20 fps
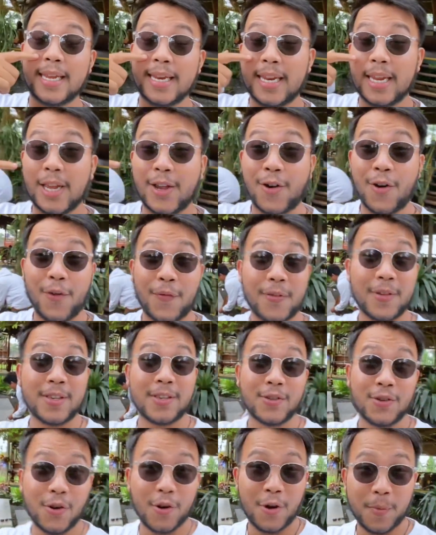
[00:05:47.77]
di coffee
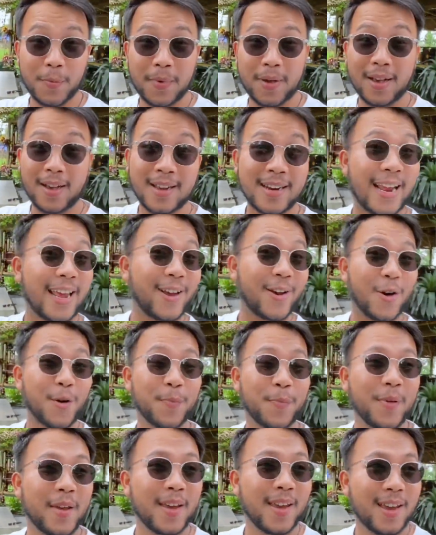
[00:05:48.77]
shop eh, kedai
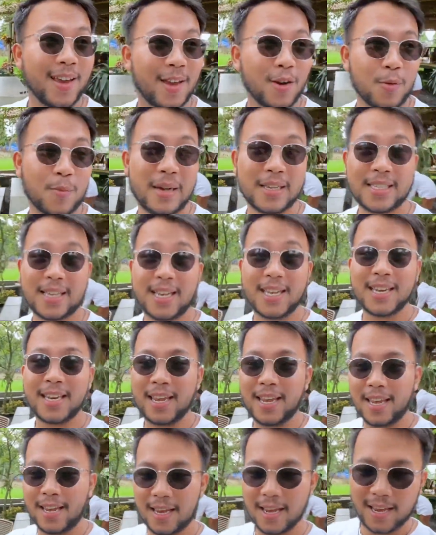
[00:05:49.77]
kopi rumah saya
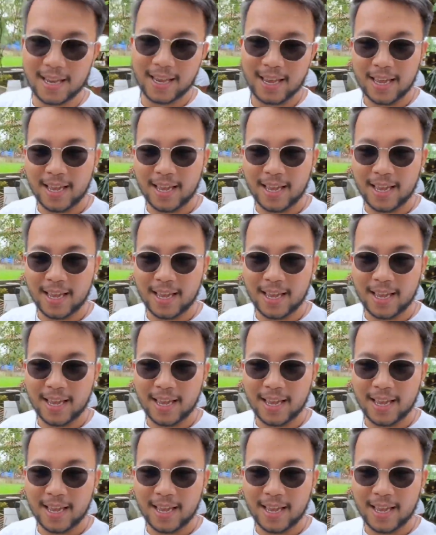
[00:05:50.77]
ini